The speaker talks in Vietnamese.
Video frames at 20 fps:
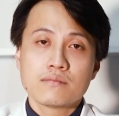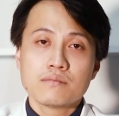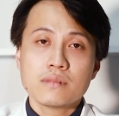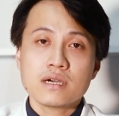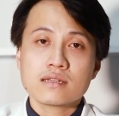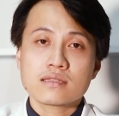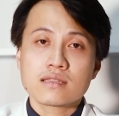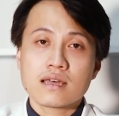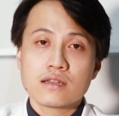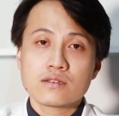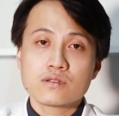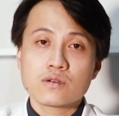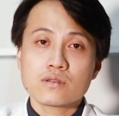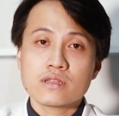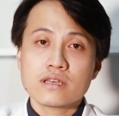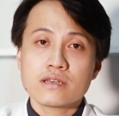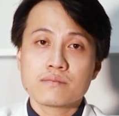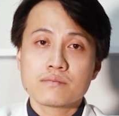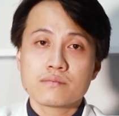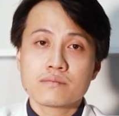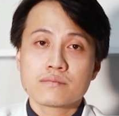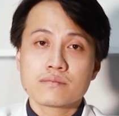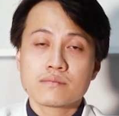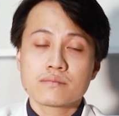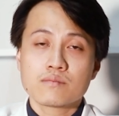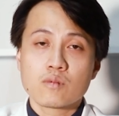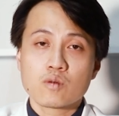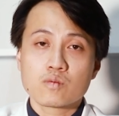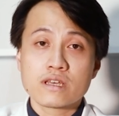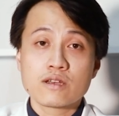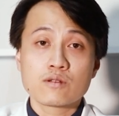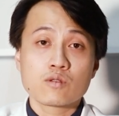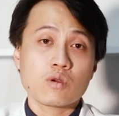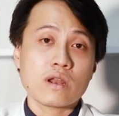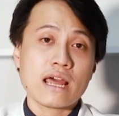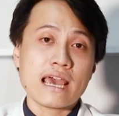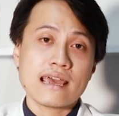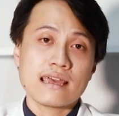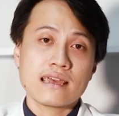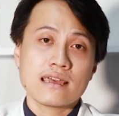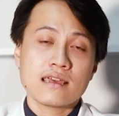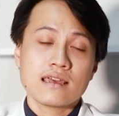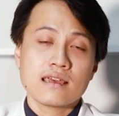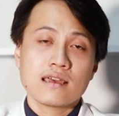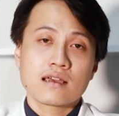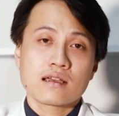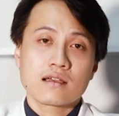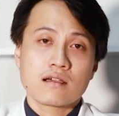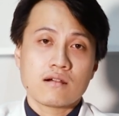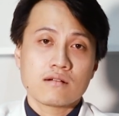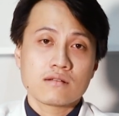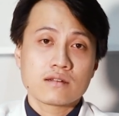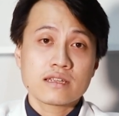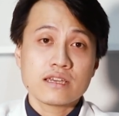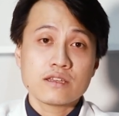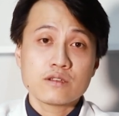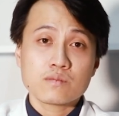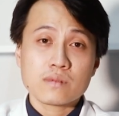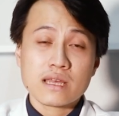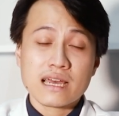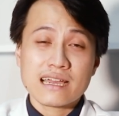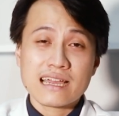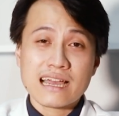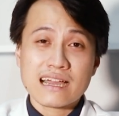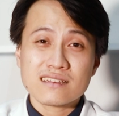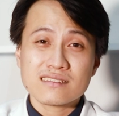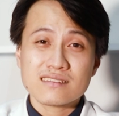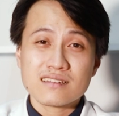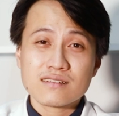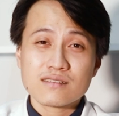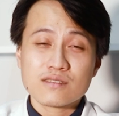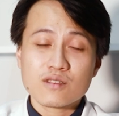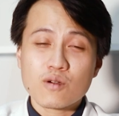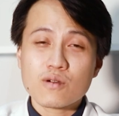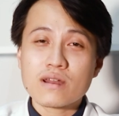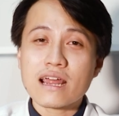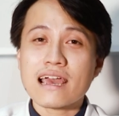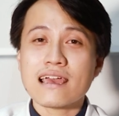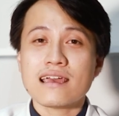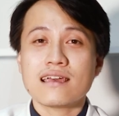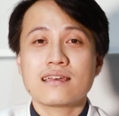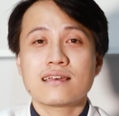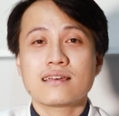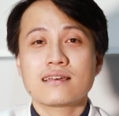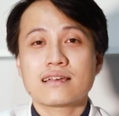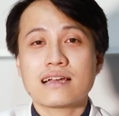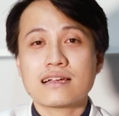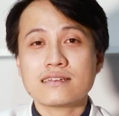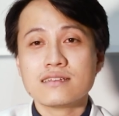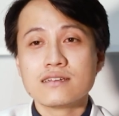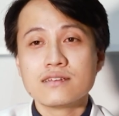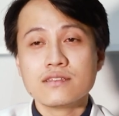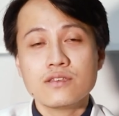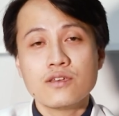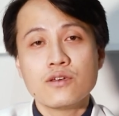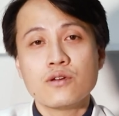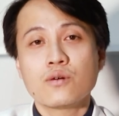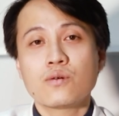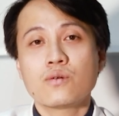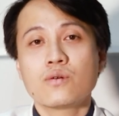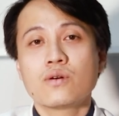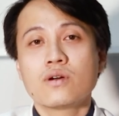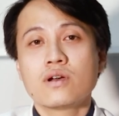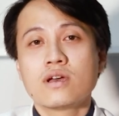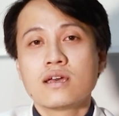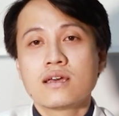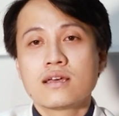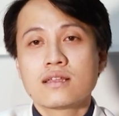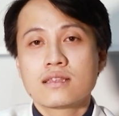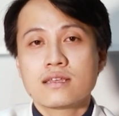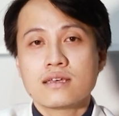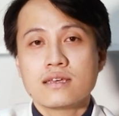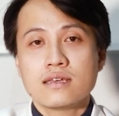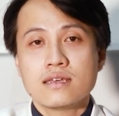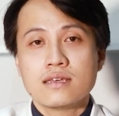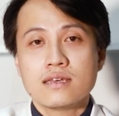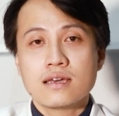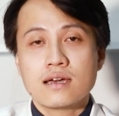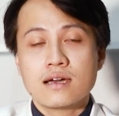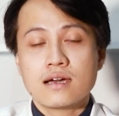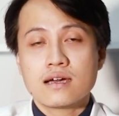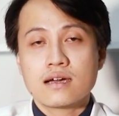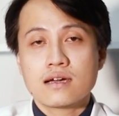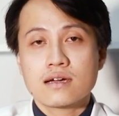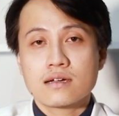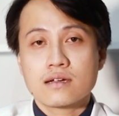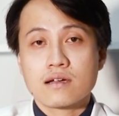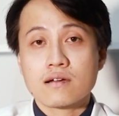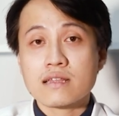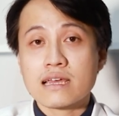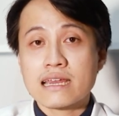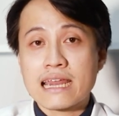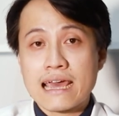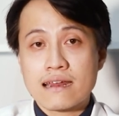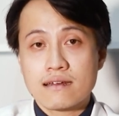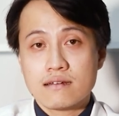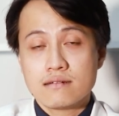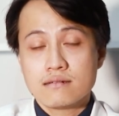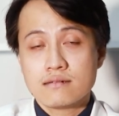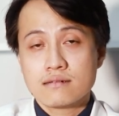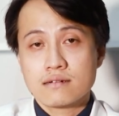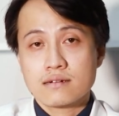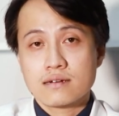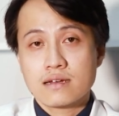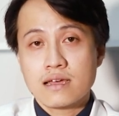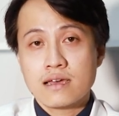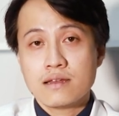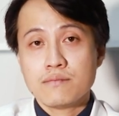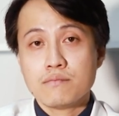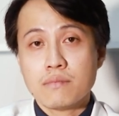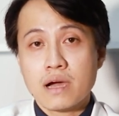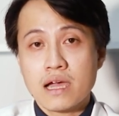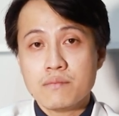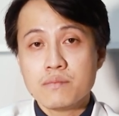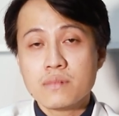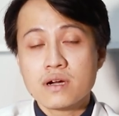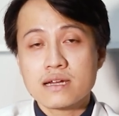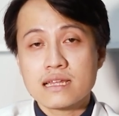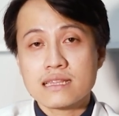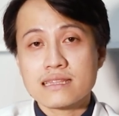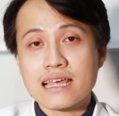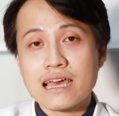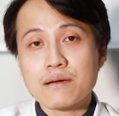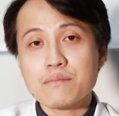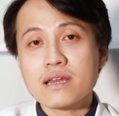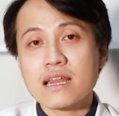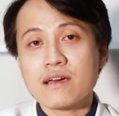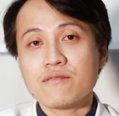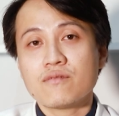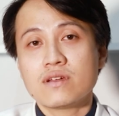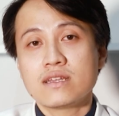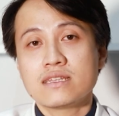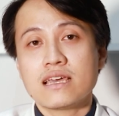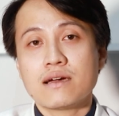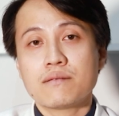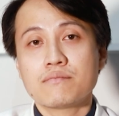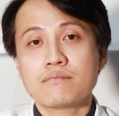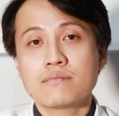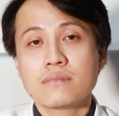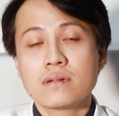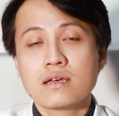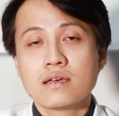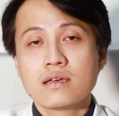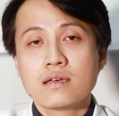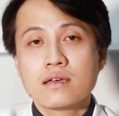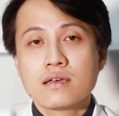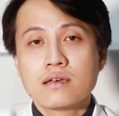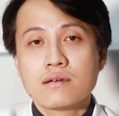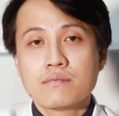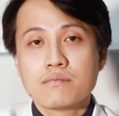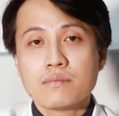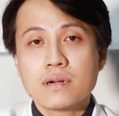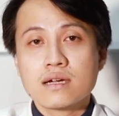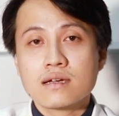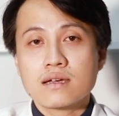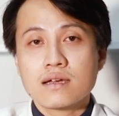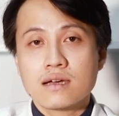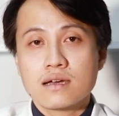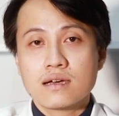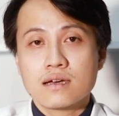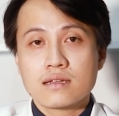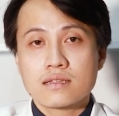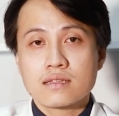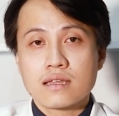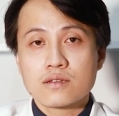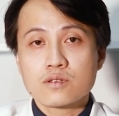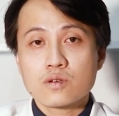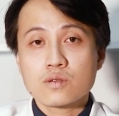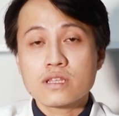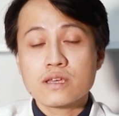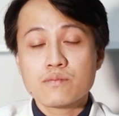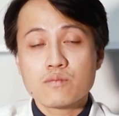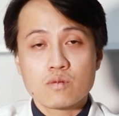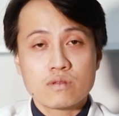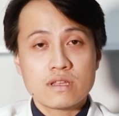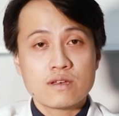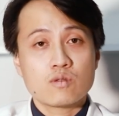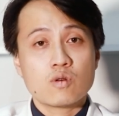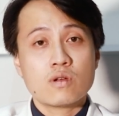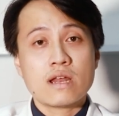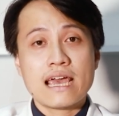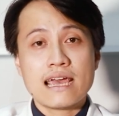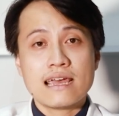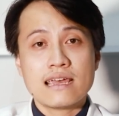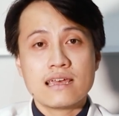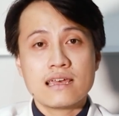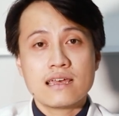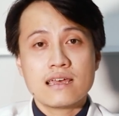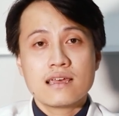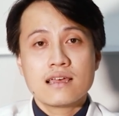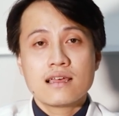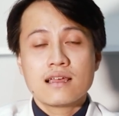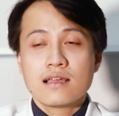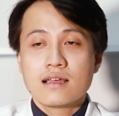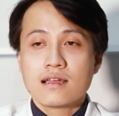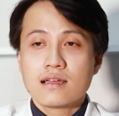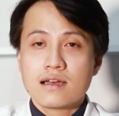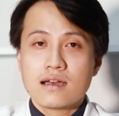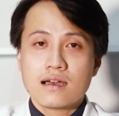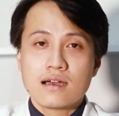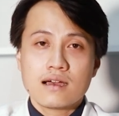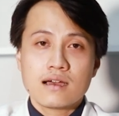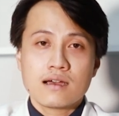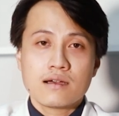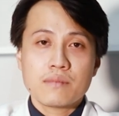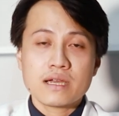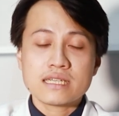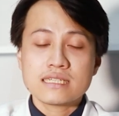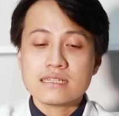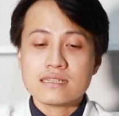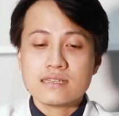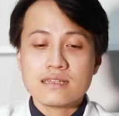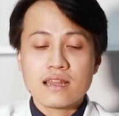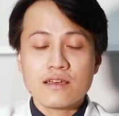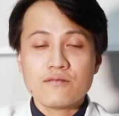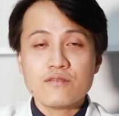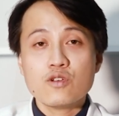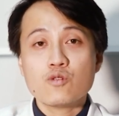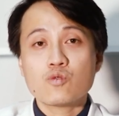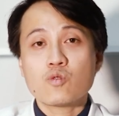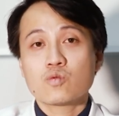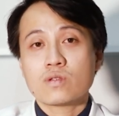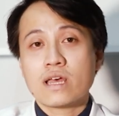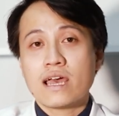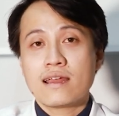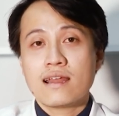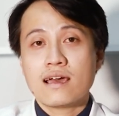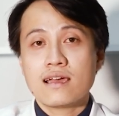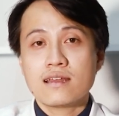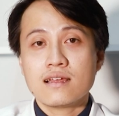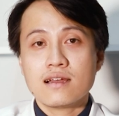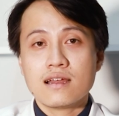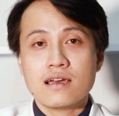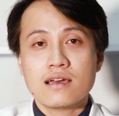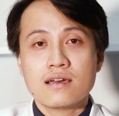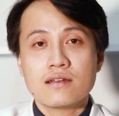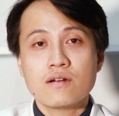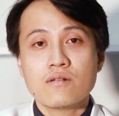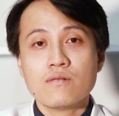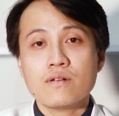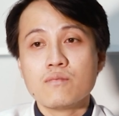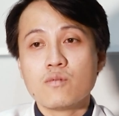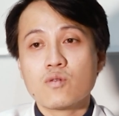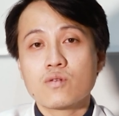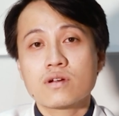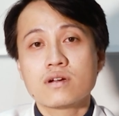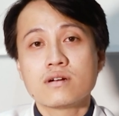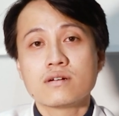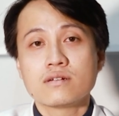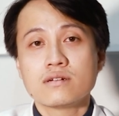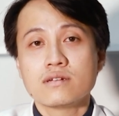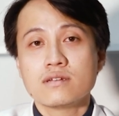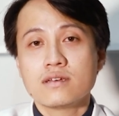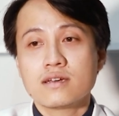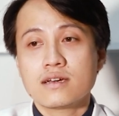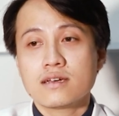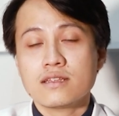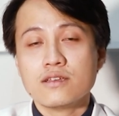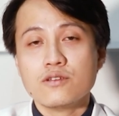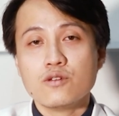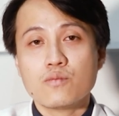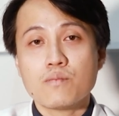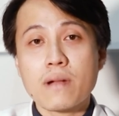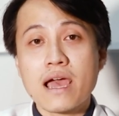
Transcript: mức tần số tim mục tiêu tối đa. Còn khi chúng ta gắng sức tối đa, gắng sức nhiều thì có thể đạt được đến 70-85% mức tần số tim mục tiêu tối đa. Bác sĩ xin lấy ví dụ cụ thể ở đây, đó là đối với một người thí dụ